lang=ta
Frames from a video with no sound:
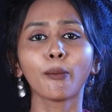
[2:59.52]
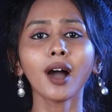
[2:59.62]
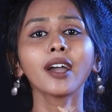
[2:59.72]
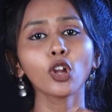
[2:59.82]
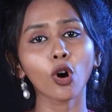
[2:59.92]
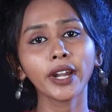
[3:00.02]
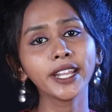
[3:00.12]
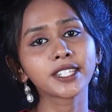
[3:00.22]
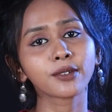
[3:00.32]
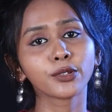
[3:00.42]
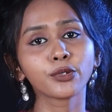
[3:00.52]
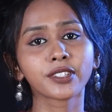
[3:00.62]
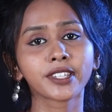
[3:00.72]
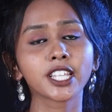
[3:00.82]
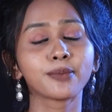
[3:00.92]
பார்க்குற ஆடியன்ஸுக்கு வந்துட்டு
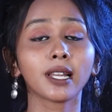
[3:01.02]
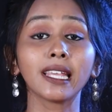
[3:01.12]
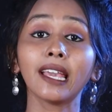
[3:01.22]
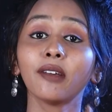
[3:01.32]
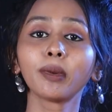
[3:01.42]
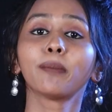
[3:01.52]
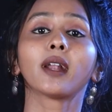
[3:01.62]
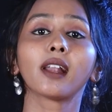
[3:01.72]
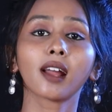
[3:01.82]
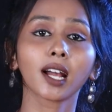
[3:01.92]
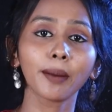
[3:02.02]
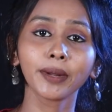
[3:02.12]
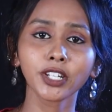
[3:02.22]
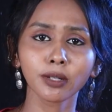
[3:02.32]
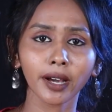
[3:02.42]
ஒரு ஸ்டேஜ் மேலே ஏன் இப்படி பண்ணுறாங்க
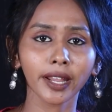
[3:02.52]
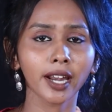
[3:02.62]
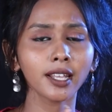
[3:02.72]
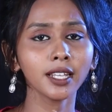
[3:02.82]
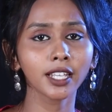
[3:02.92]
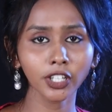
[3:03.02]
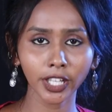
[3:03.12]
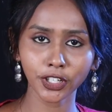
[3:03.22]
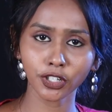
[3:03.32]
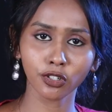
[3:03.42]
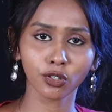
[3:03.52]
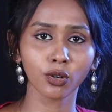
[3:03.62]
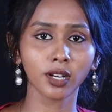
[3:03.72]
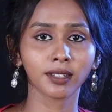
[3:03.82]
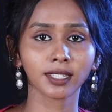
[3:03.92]
அப்படின்ற மாதிரியான
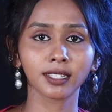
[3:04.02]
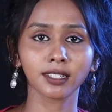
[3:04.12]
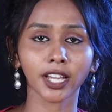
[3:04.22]
இரிட்டேஷனுக்குள்ளே வந்துட்டு